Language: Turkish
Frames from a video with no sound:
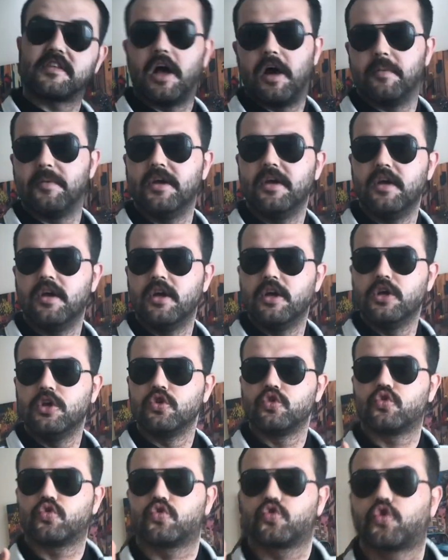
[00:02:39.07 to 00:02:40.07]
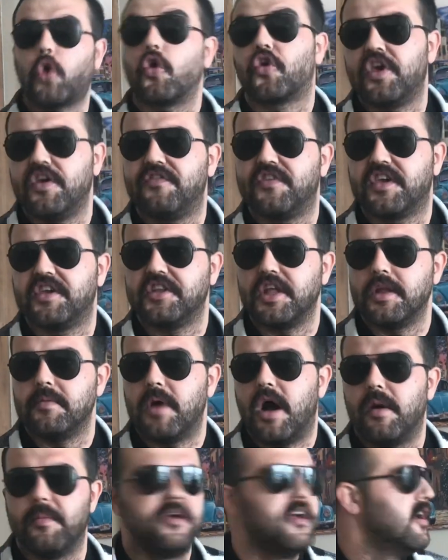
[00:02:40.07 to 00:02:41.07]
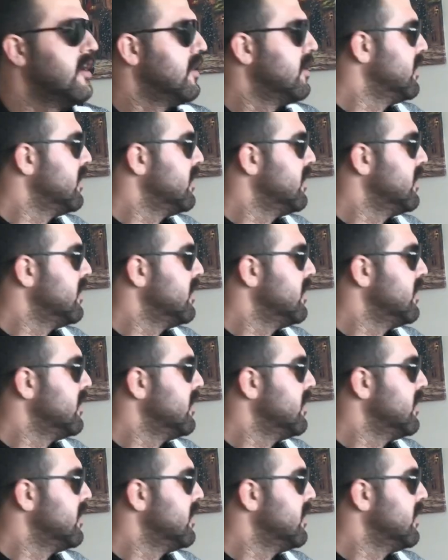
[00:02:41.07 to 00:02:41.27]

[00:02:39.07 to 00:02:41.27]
abi? Çok iyi fikir değil mi abi?